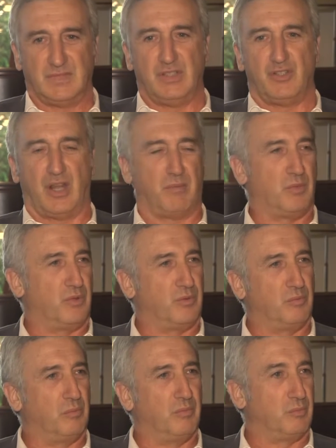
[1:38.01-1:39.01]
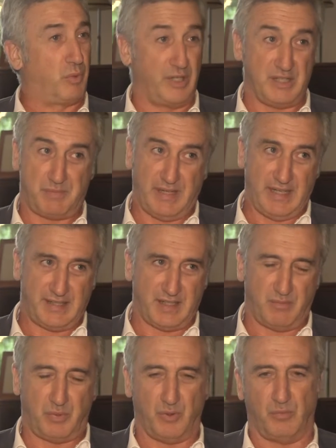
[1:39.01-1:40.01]
diciamo, un, po' di esperienza
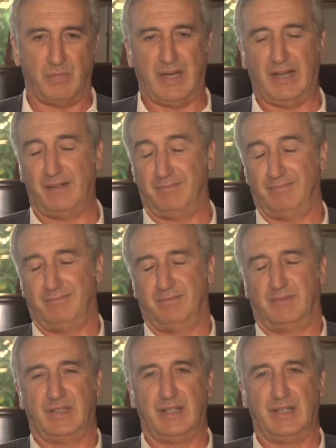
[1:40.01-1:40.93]
in più, esperienza ma in più.